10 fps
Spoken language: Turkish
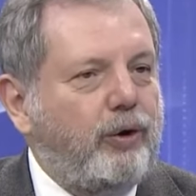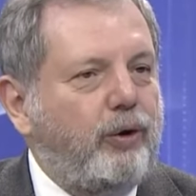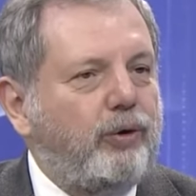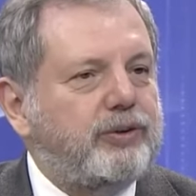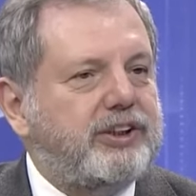
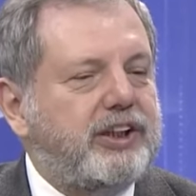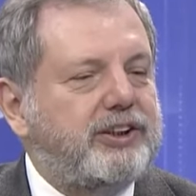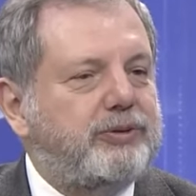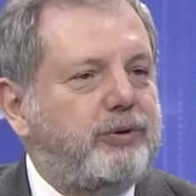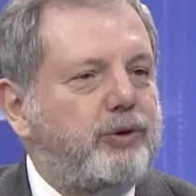
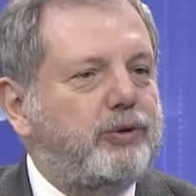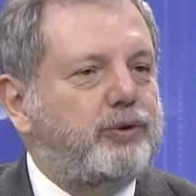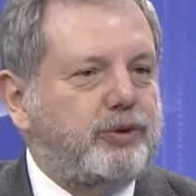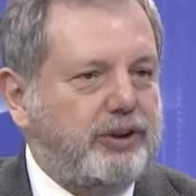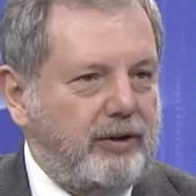18 milyon
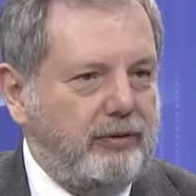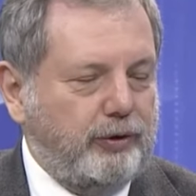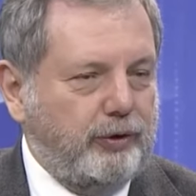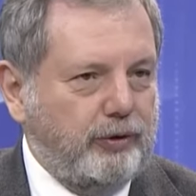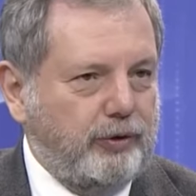çocuğa
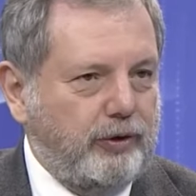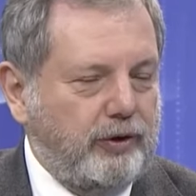bakıyordu.